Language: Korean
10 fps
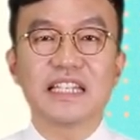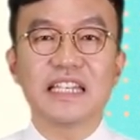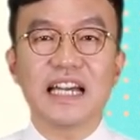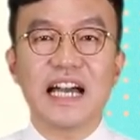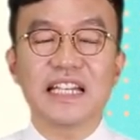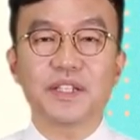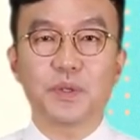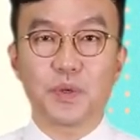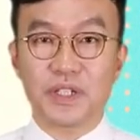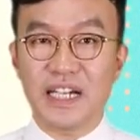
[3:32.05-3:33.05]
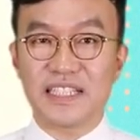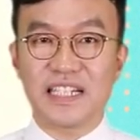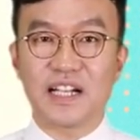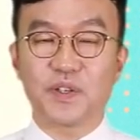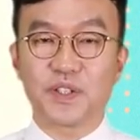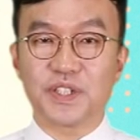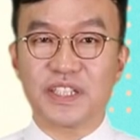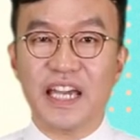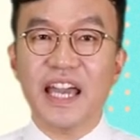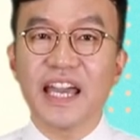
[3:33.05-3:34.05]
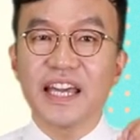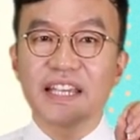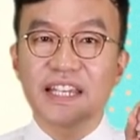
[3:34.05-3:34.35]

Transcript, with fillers: 이안 e, 이렇게 하지 않고 어떻게?